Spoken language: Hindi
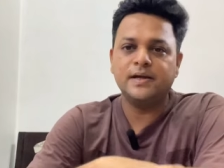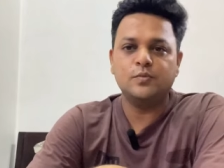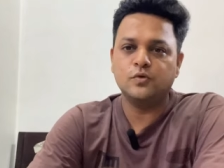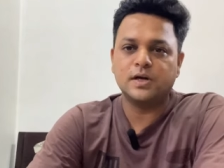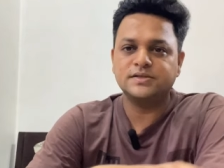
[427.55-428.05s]
ही
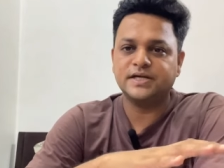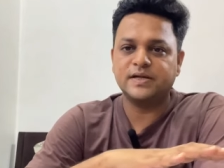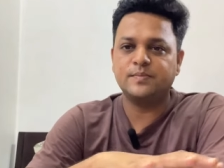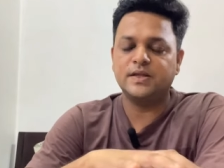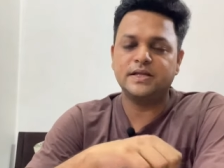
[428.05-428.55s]
पूरा
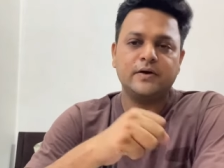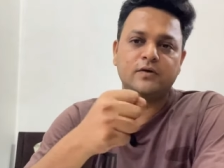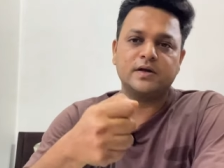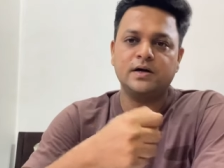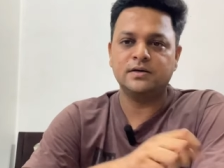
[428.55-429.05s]
सेटअप मिलता है
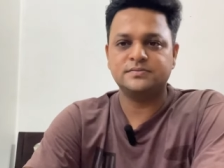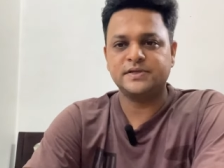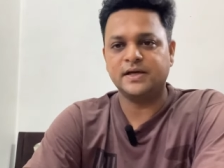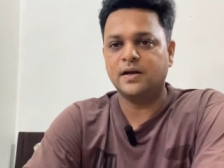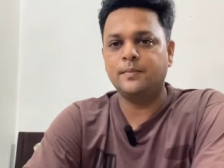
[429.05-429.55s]
और
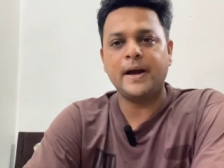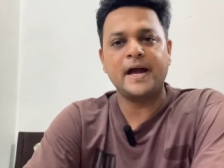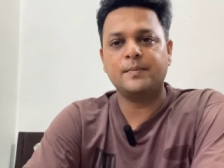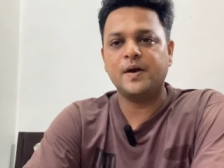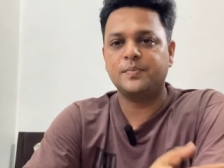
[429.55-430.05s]
सिंगल
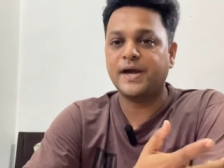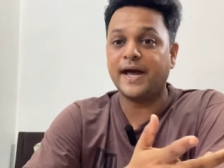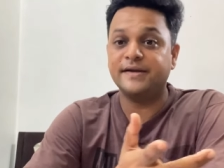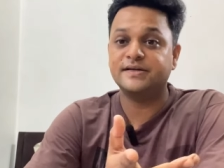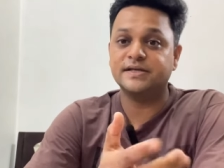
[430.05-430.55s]
बैग में आप
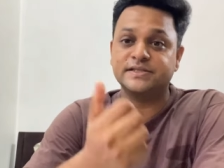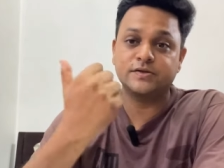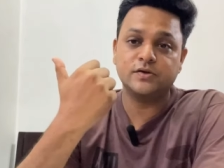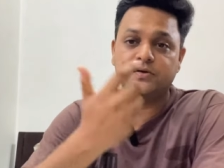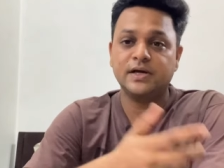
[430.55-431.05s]
कैरी कर
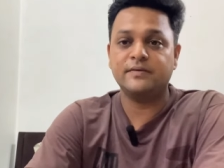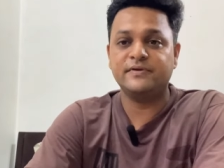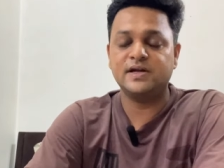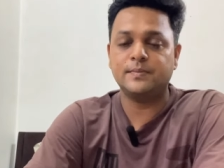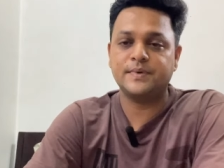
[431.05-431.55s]
सकते हो या
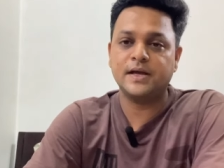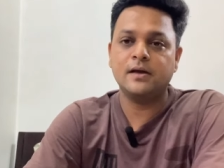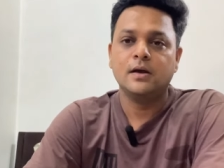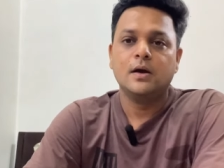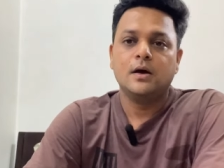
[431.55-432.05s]
फिर आपके
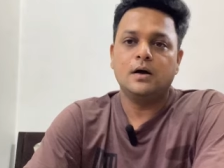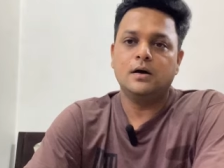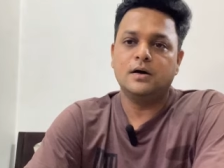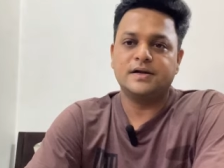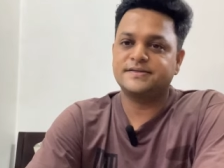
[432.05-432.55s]

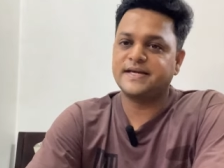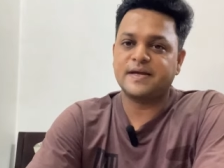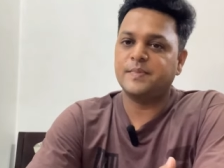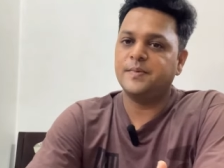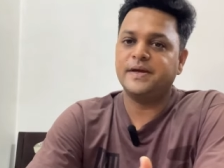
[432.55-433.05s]
रक
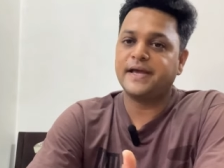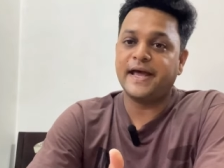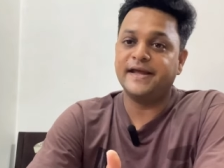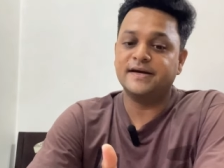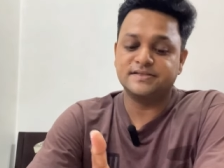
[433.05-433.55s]
सैक में भी
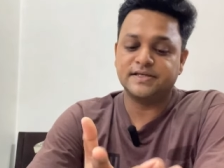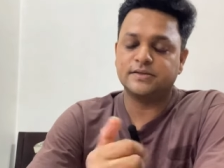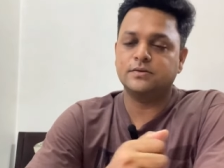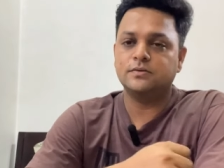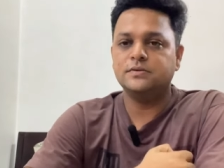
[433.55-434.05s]
कैरी कर
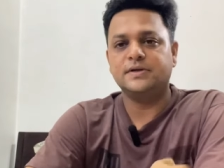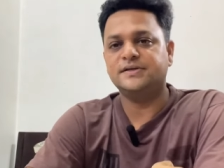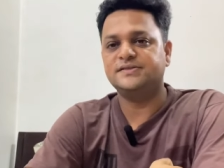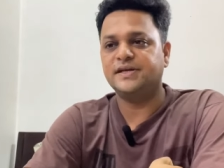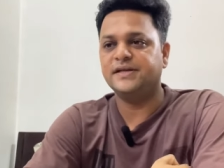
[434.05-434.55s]
सकते हो इट
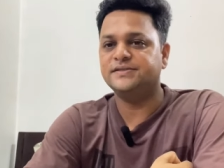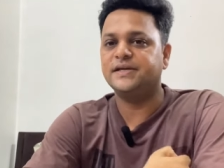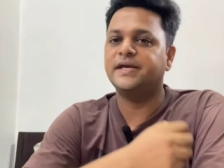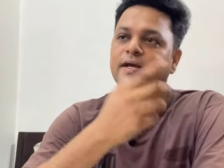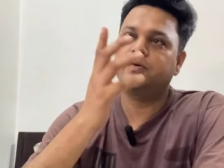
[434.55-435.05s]
इज़
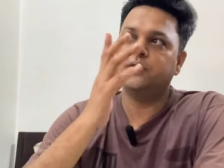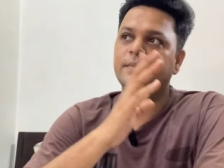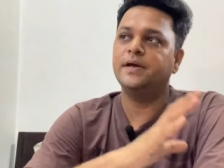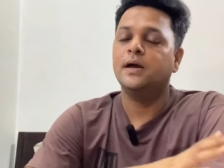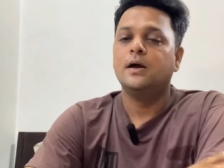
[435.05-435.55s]
ईजी कि कोई
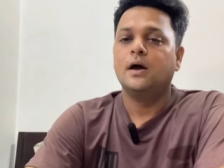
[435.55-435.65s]
भी